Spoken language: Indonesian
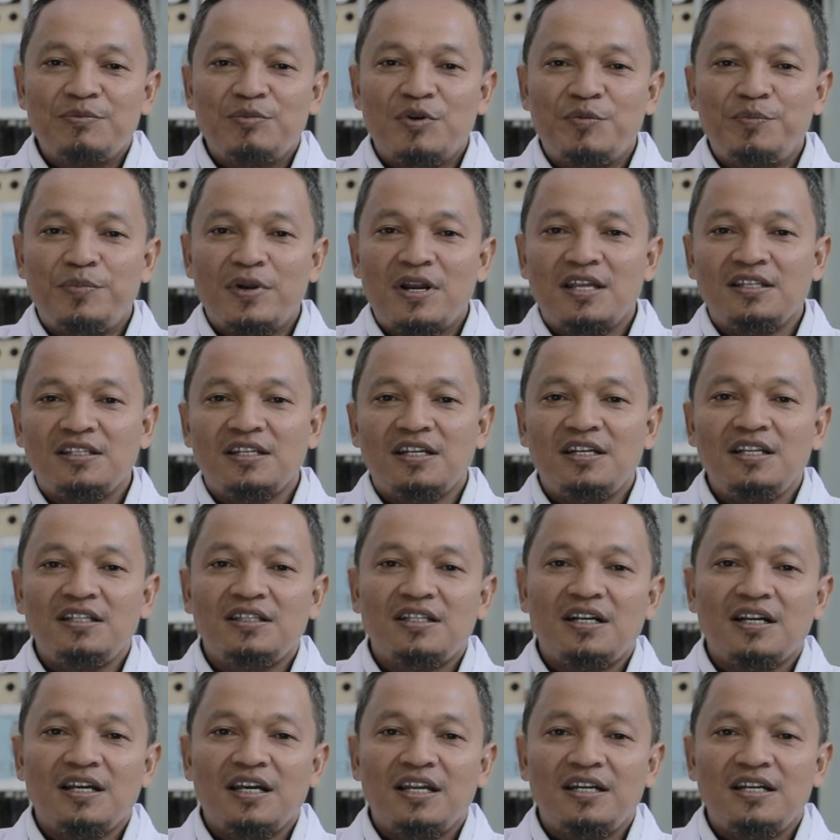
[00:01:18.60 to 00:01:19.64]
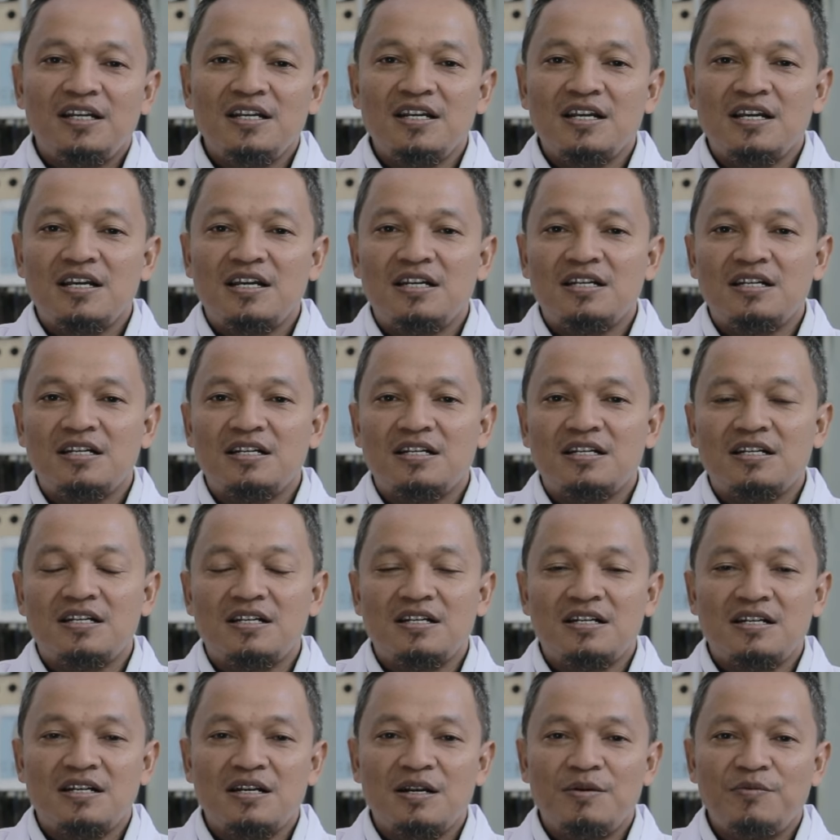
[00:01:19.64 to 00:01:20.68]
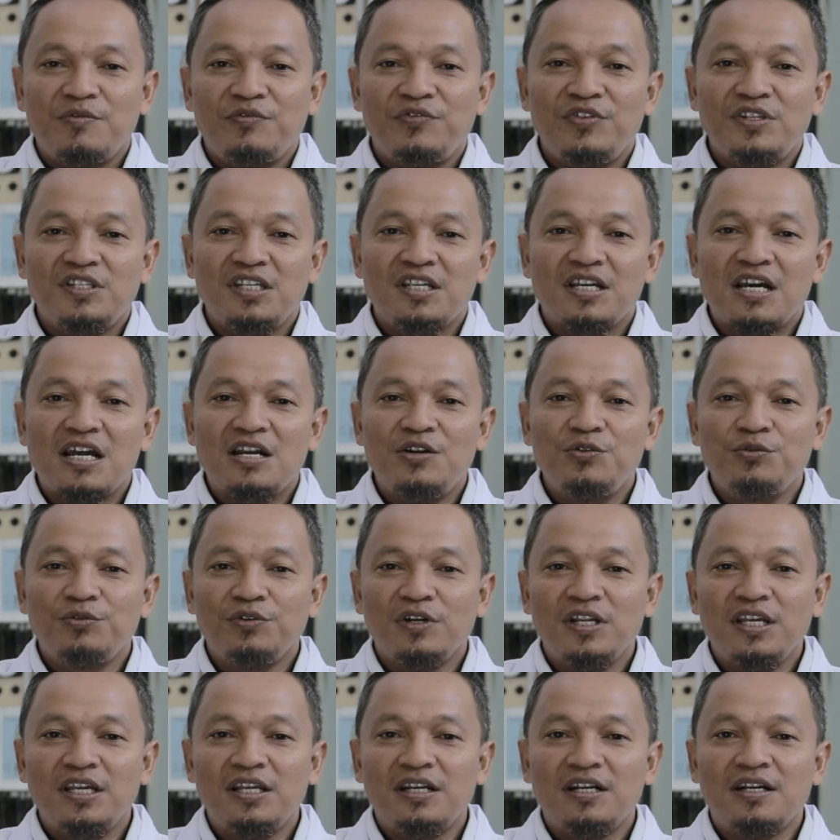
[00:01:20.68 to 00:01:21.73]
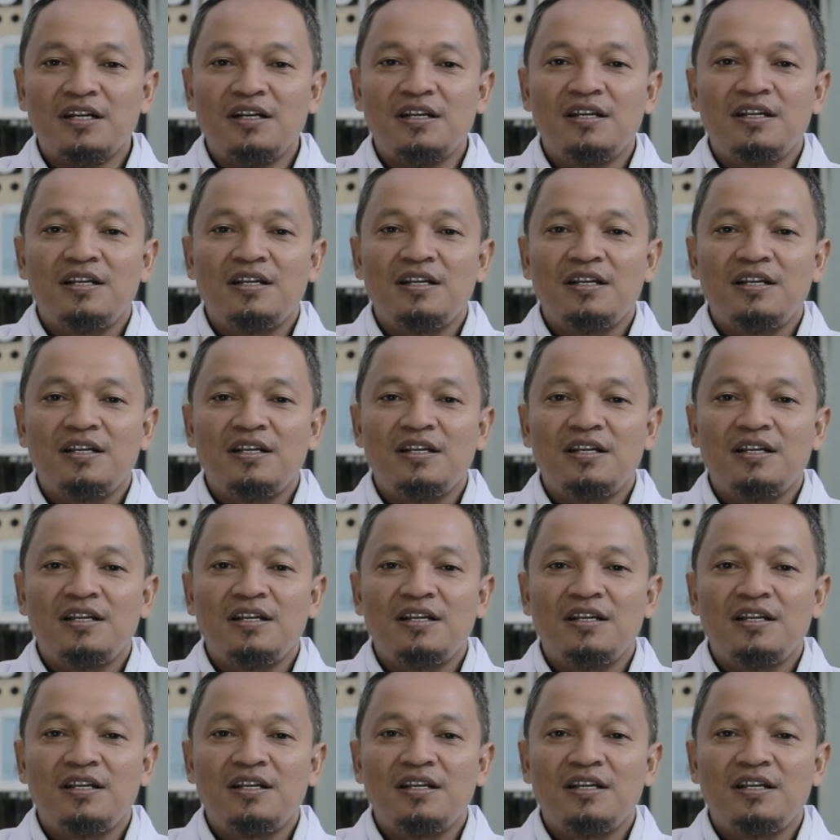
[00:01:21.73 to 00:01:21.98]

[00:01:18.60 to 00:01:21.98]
mempelajari terkait dengan fisika nuklir,